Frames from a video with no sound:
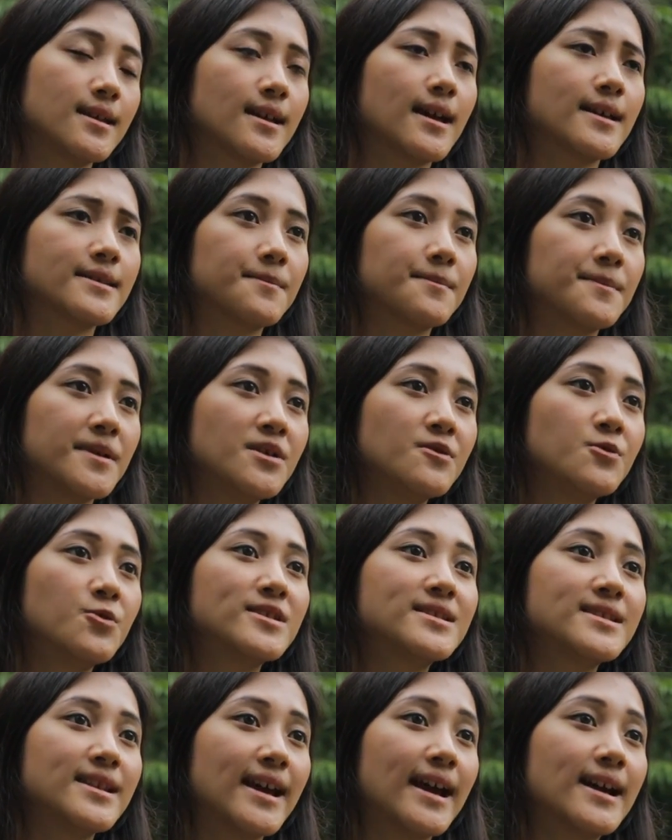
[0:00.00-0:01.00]
Nah, tapi
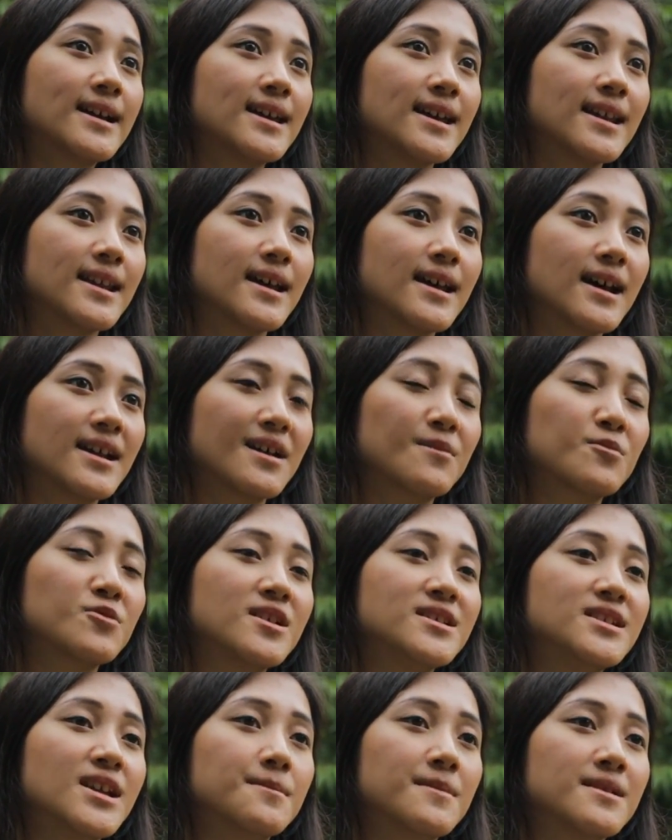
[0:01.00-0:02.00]
gue sih yakin anak
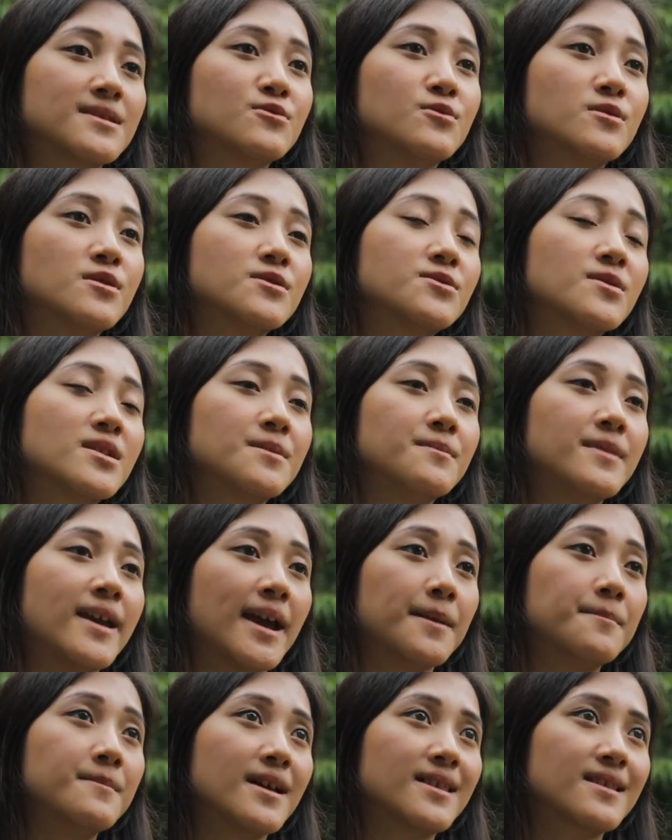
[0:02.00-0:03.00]
muda zaman dulu tuh
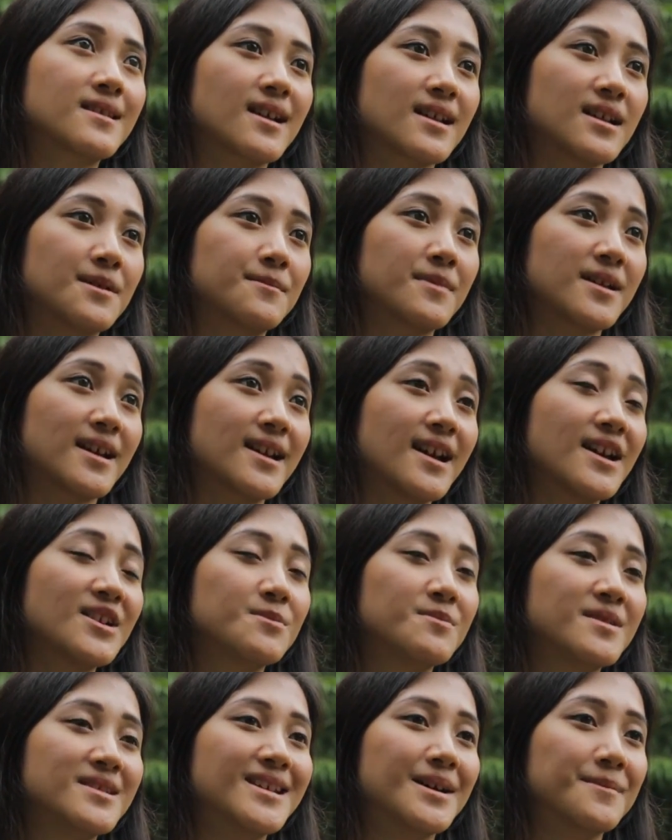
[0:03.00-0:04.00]
lebih hebat karena
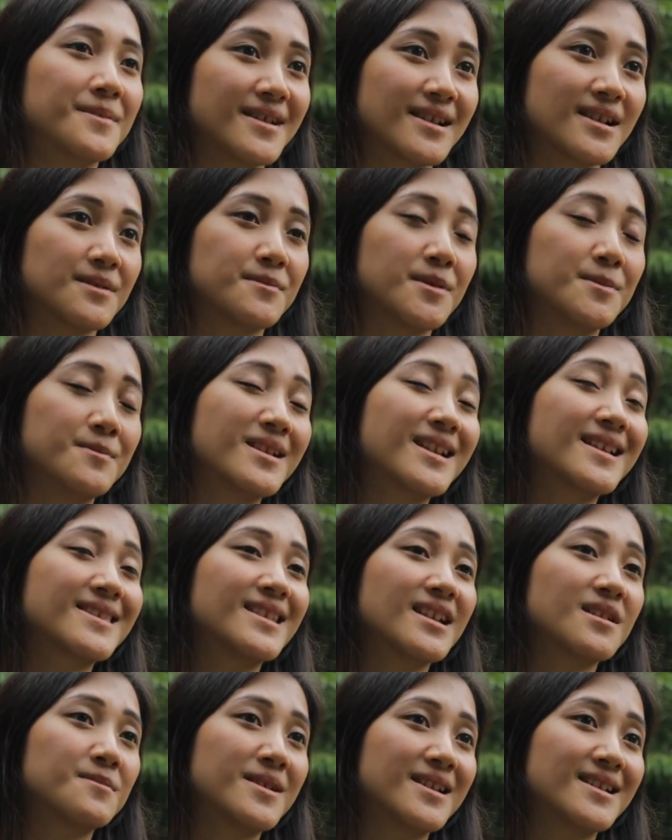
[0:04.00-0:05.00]
mereka hidup di zaman yang lebih
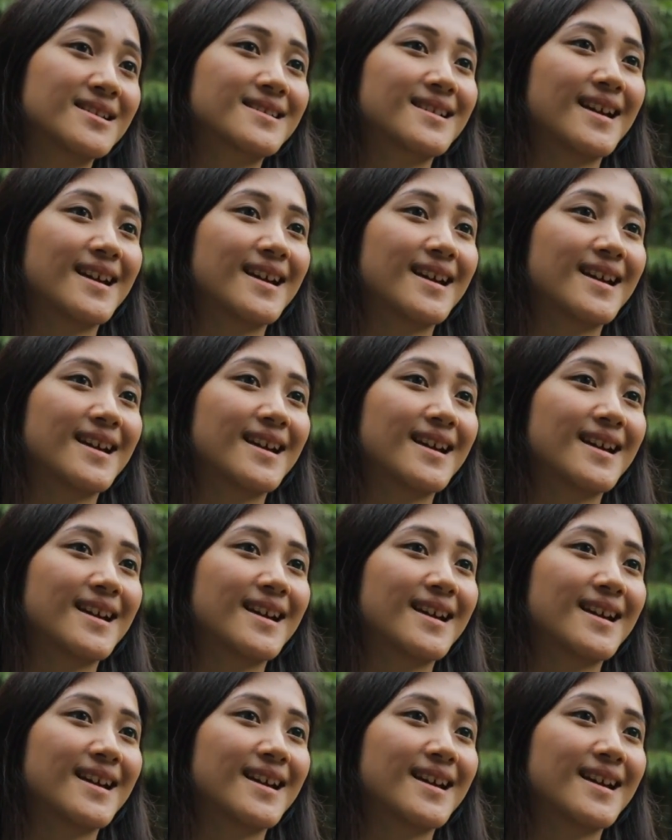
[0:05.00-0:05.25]
berat daripada